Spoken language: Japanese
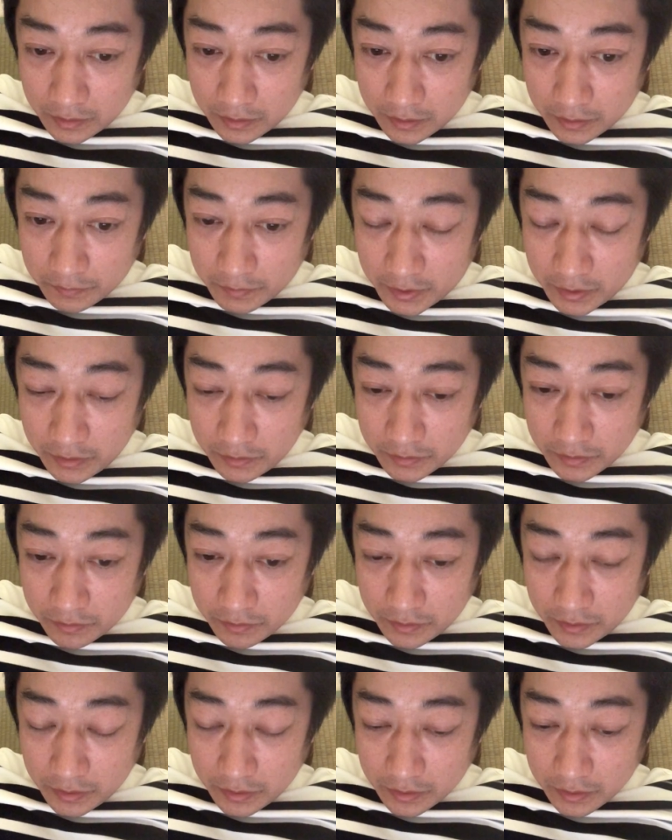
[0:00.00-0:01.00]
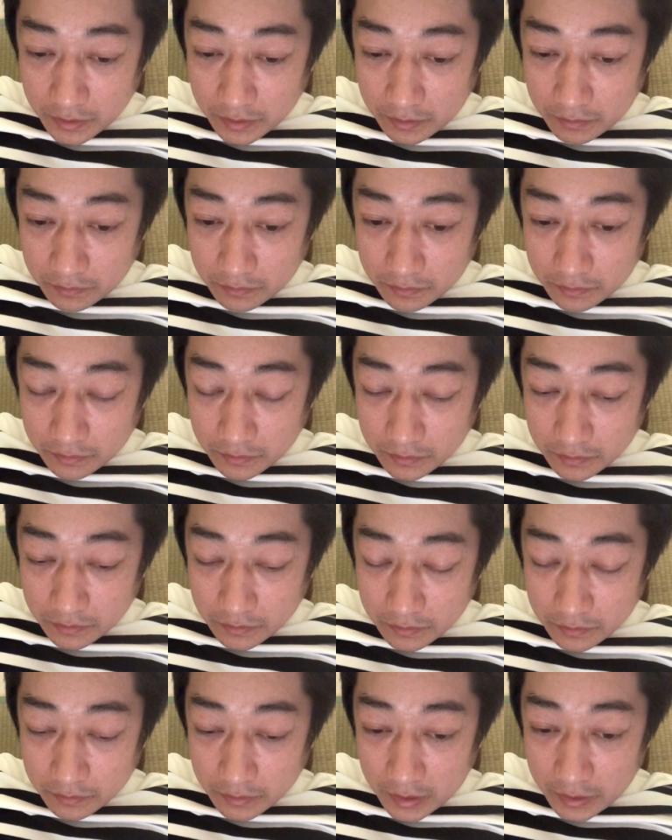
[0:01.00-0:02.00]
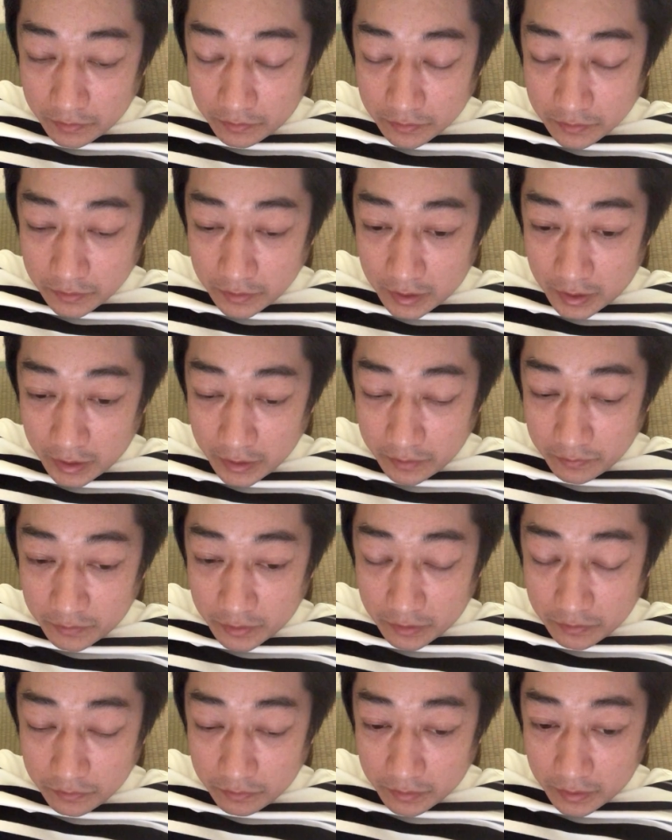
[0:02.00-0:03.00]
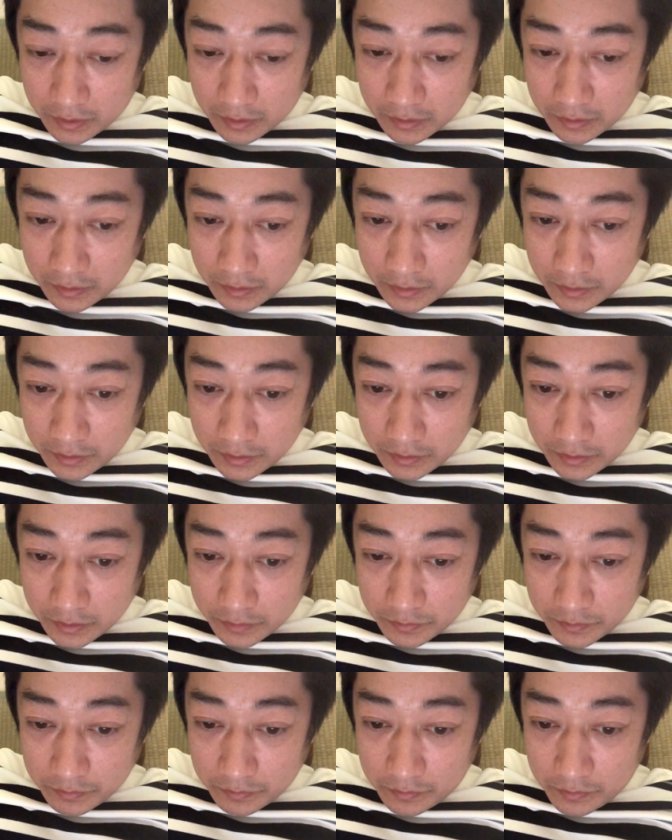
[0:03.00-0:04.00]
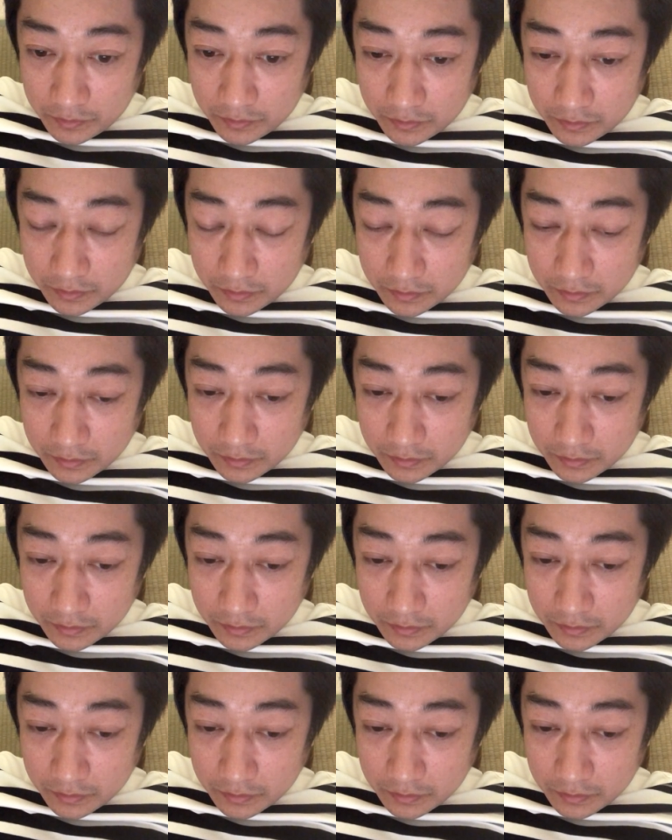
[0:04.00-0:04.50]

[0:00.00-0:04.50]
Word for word: えー、周りの人にあのアイコスに変えてもらうとか自分も、